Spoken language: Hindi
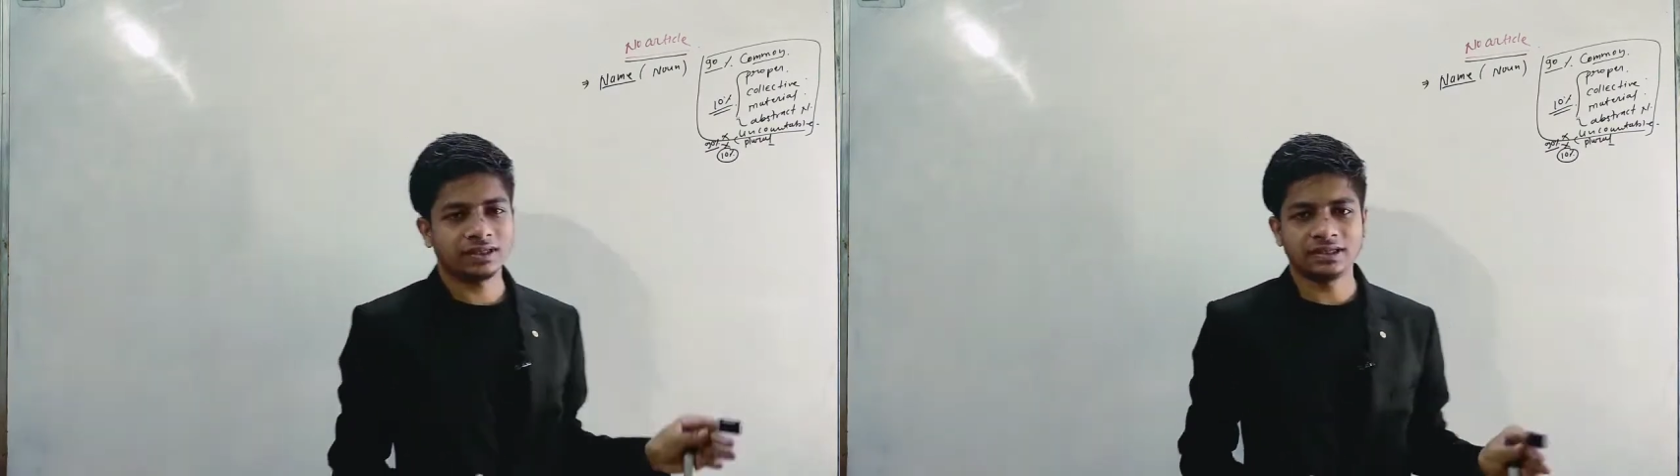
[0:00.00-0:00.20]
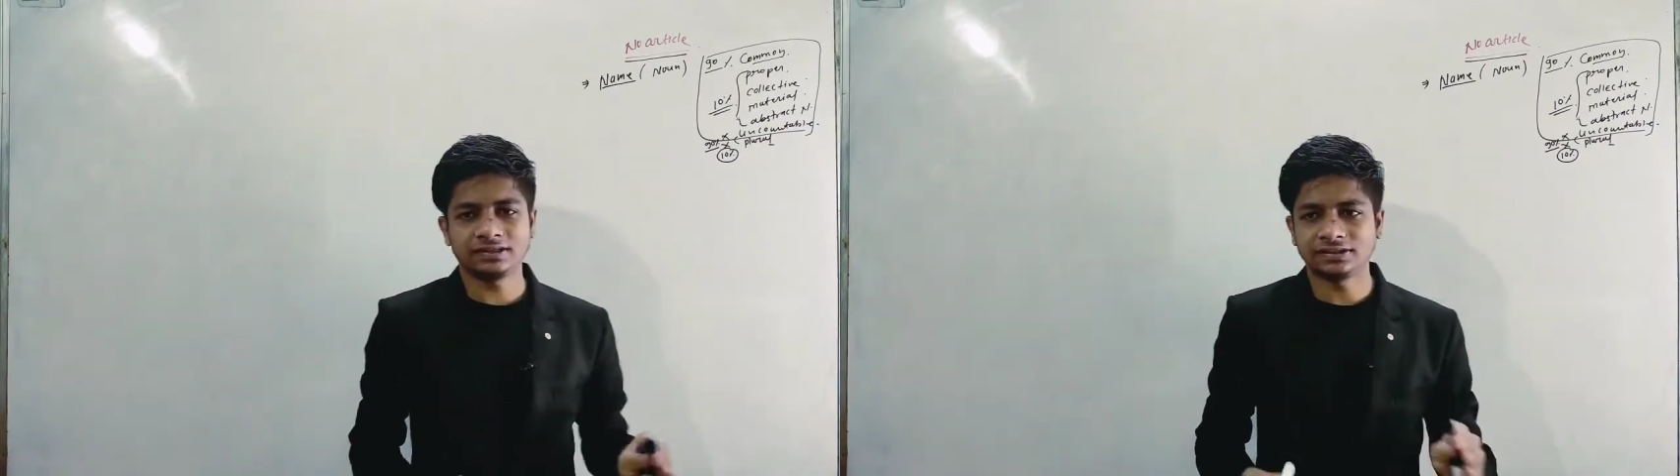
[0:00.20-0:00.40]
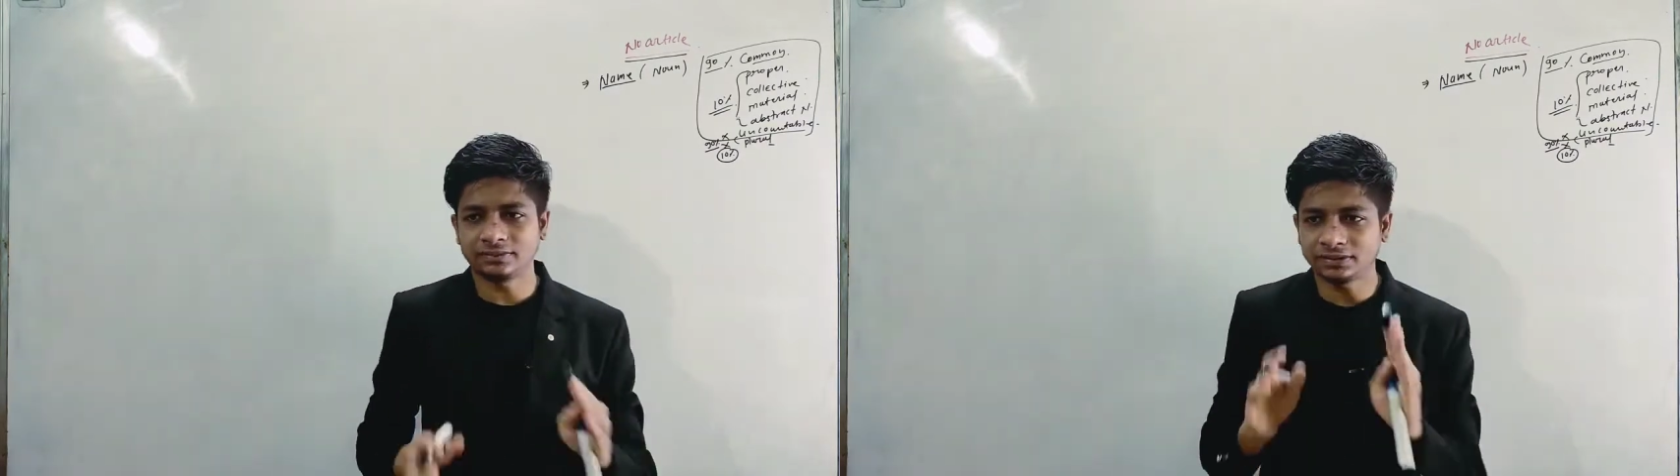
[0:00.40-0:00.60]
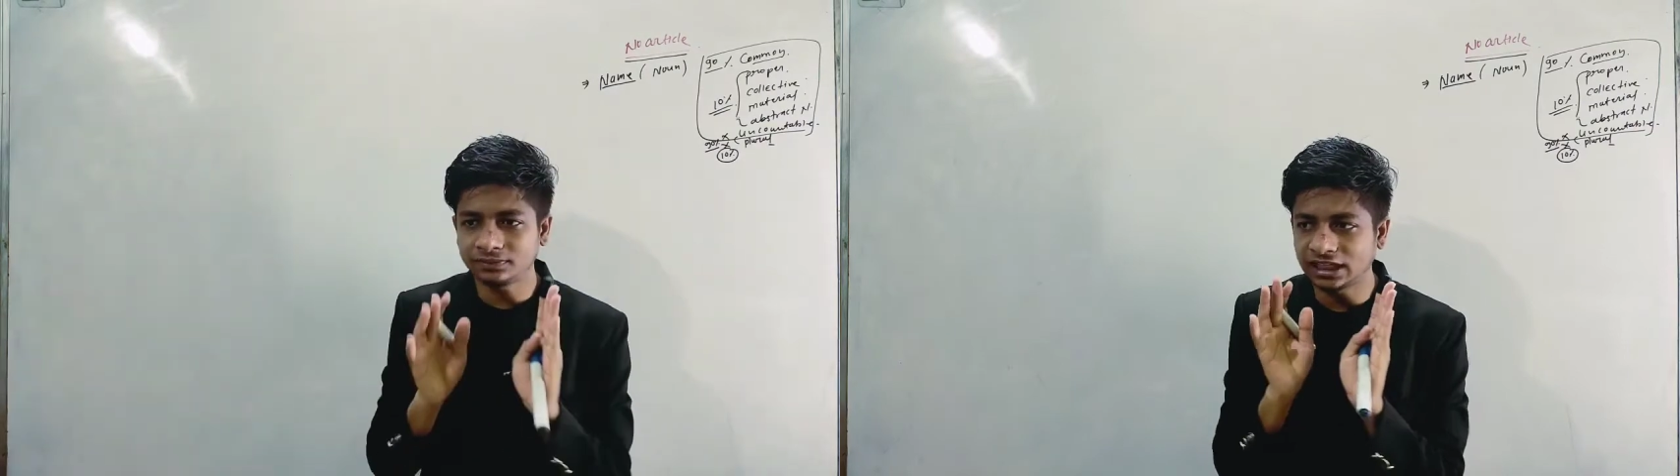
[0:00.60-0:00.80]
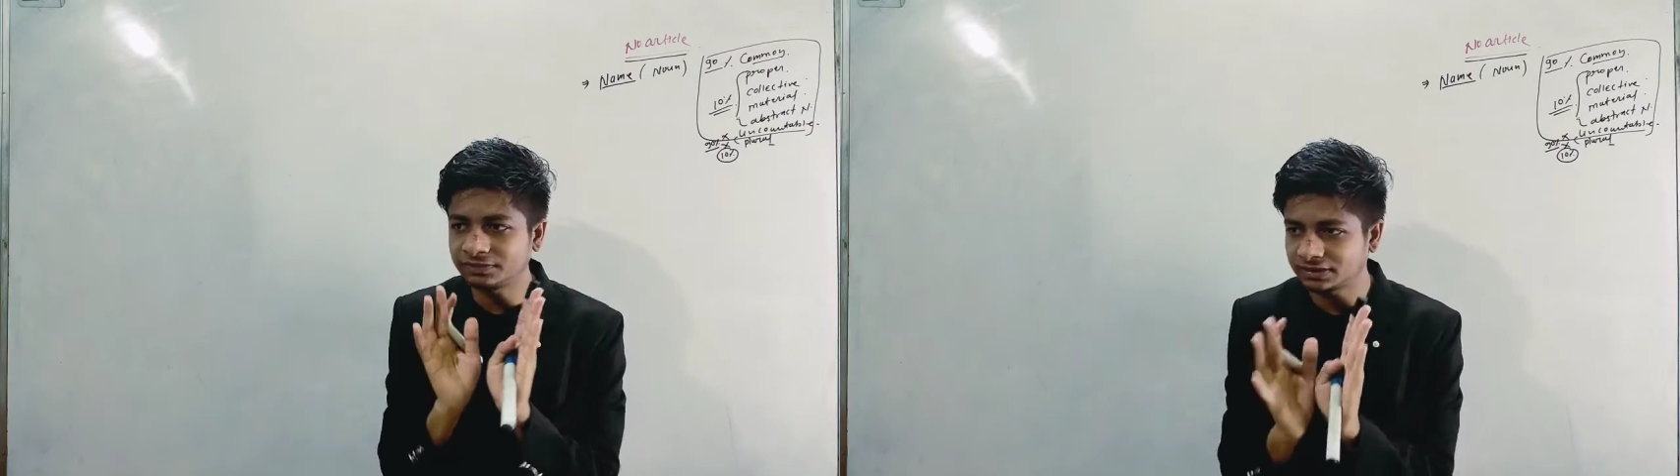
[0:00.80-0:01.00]
इन सब में सिर्फ
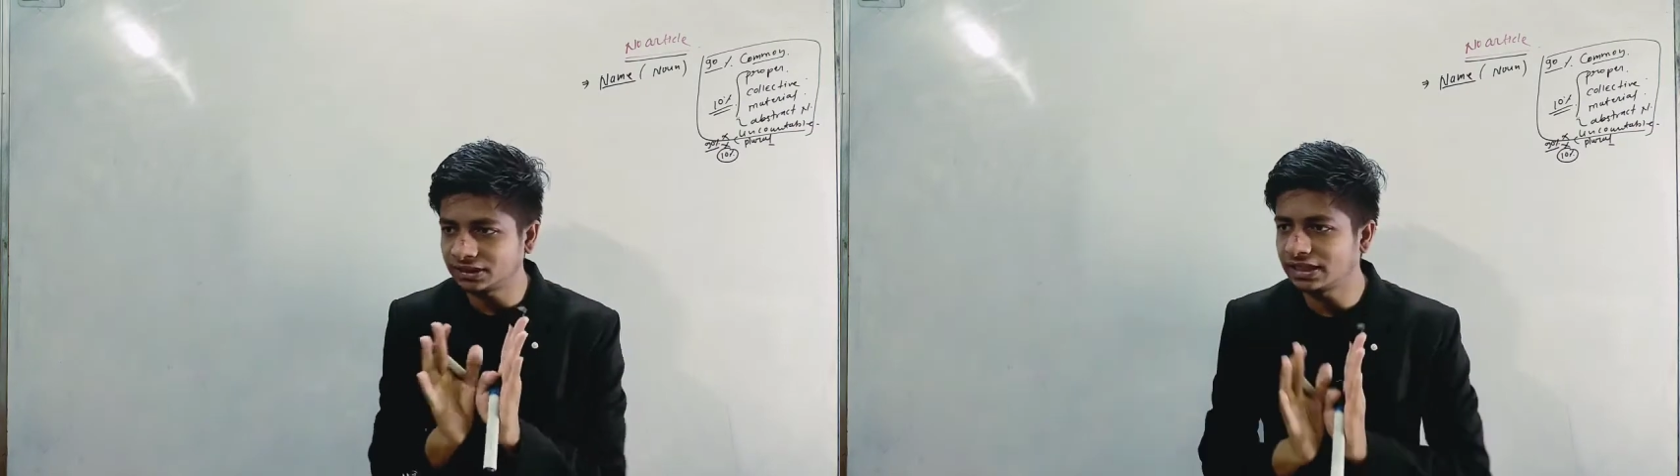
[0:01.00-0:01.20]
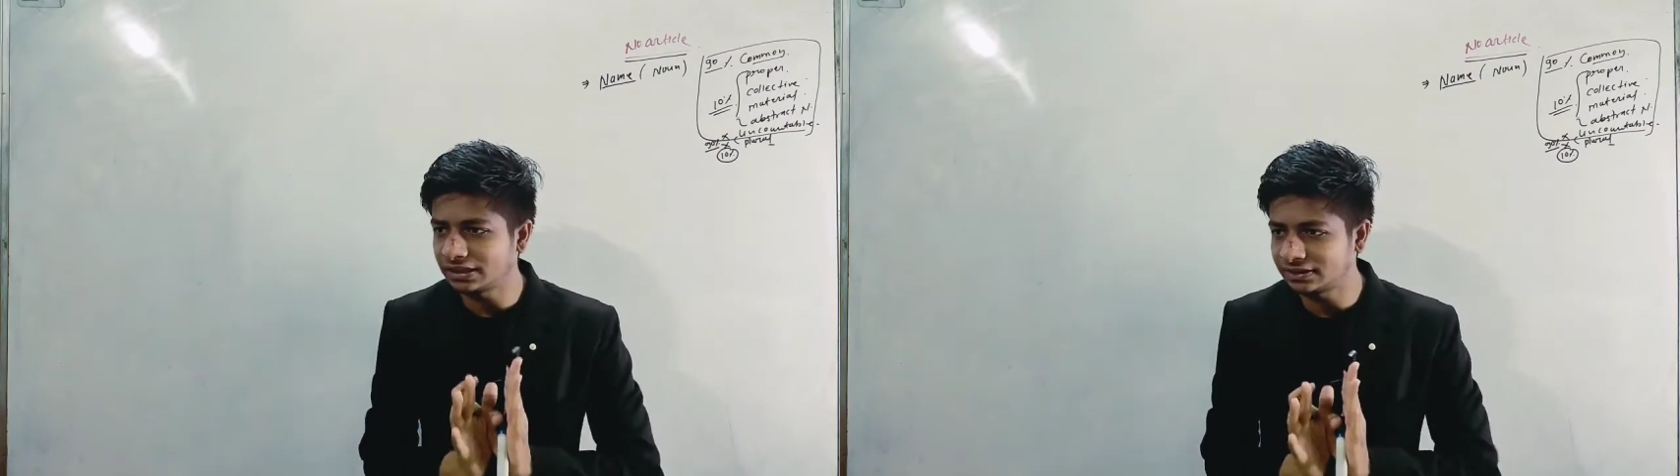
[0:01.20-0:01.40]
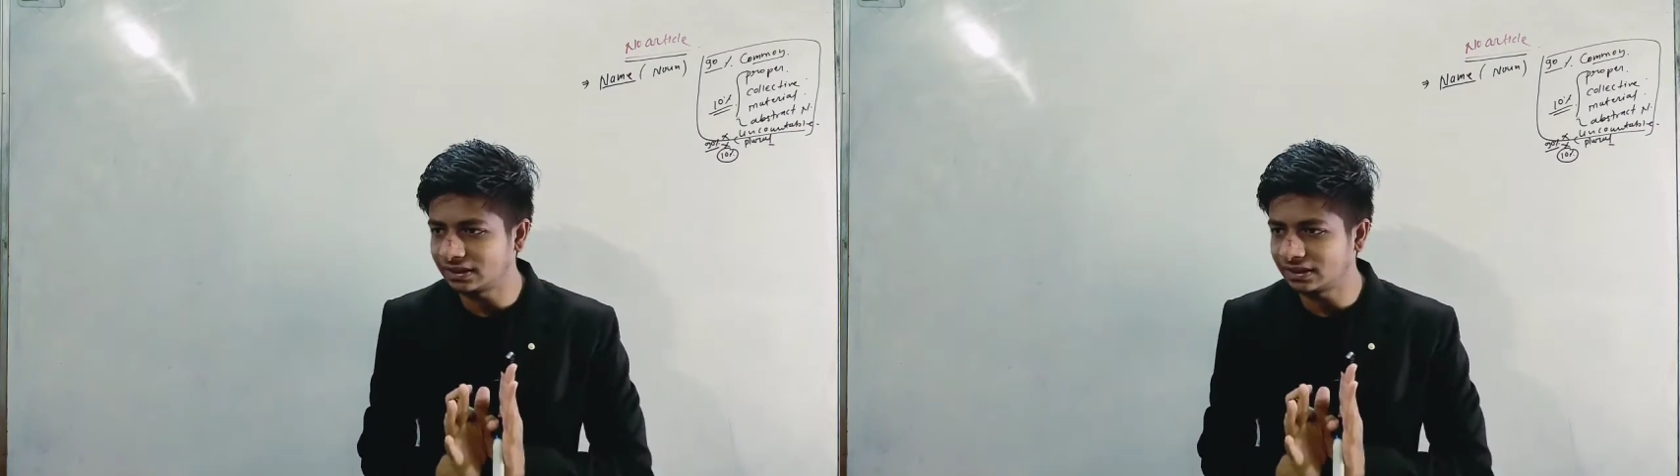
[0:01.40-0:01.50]
दस परसेंट ही आता